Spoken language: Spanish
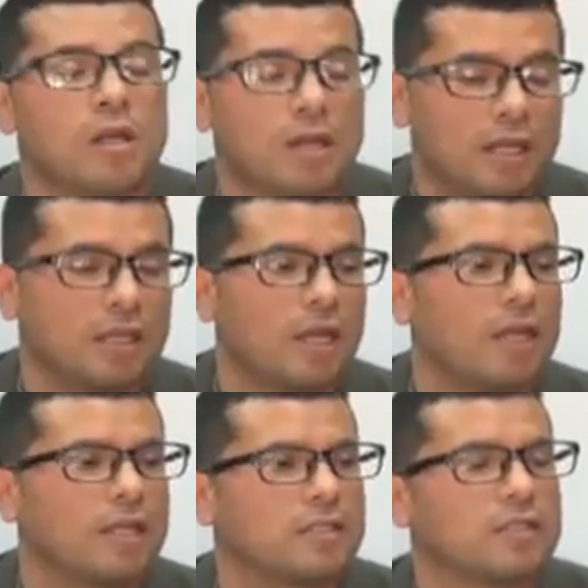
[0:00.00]
La
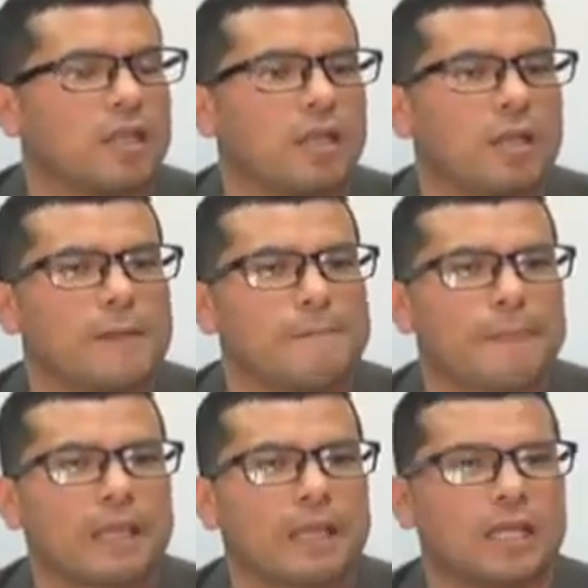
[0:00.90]
idea es eh,
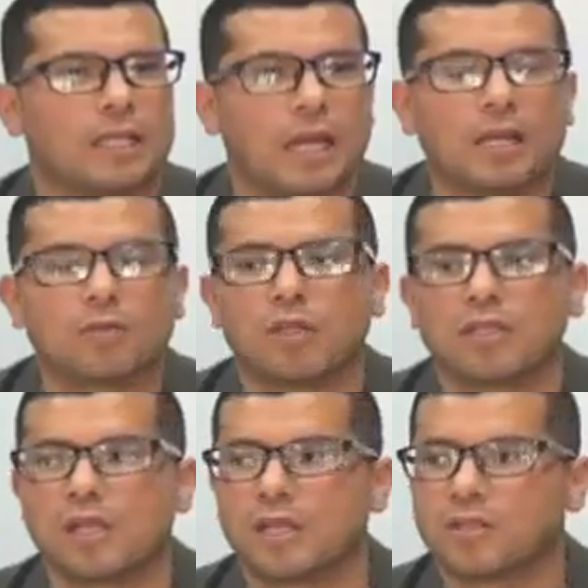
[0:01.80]
generar una
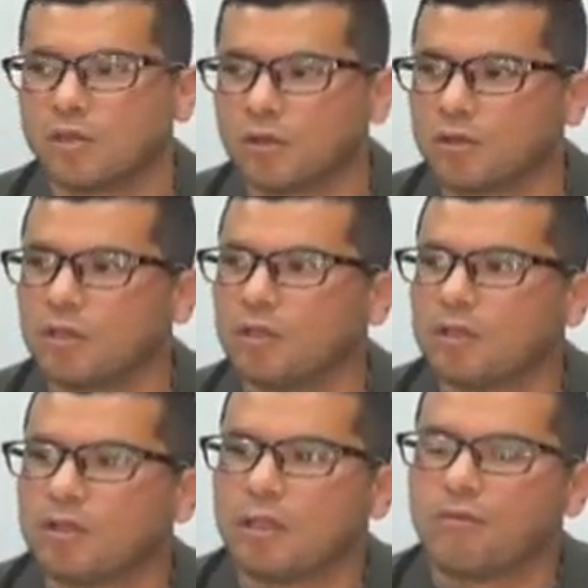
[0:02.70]
selección
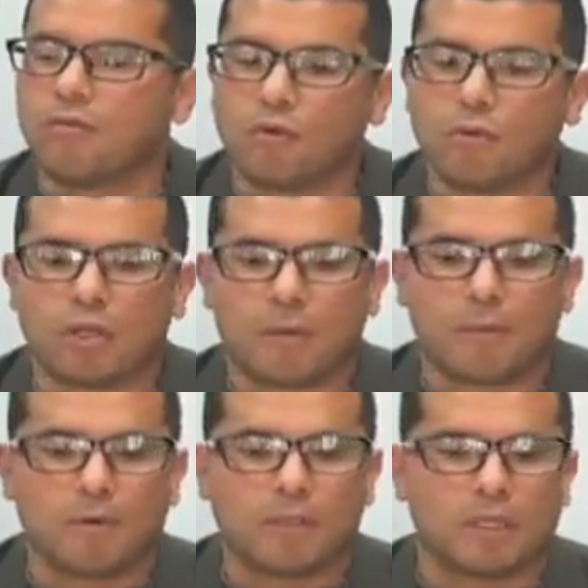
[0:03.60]
de fútbol de la
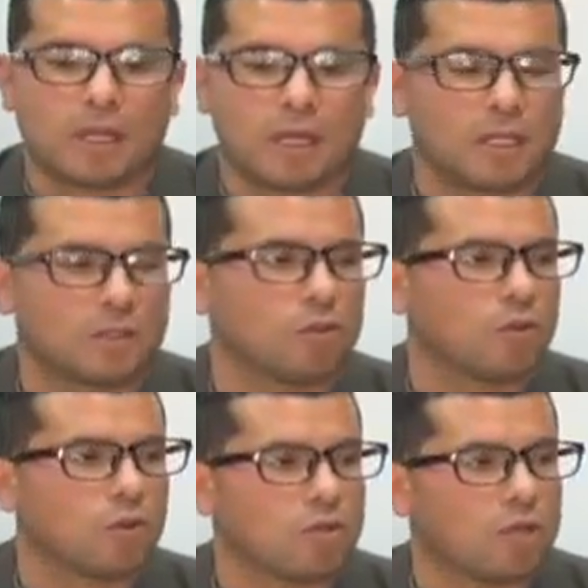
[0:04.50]
provincia del Cañar con
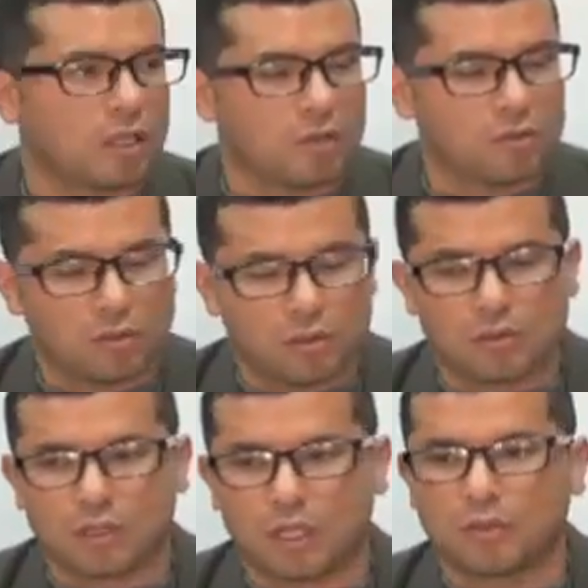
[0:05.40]
todos y cada uno de
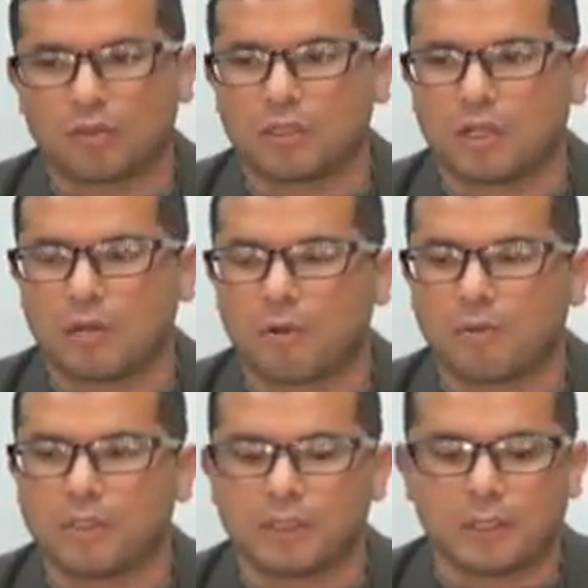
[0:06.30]
los cantones de la
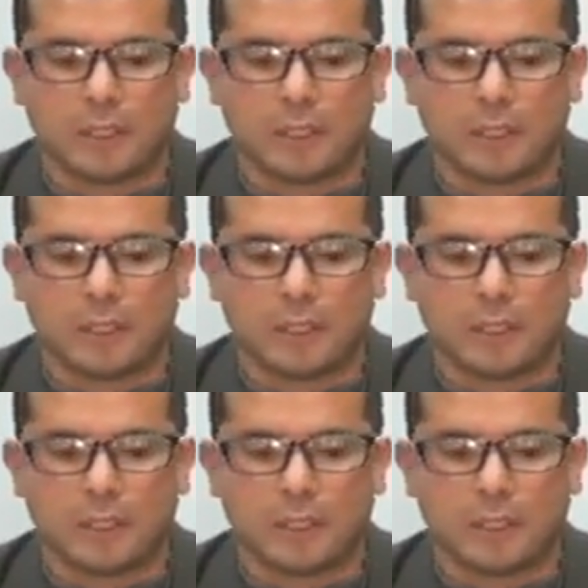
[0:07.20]
provincia.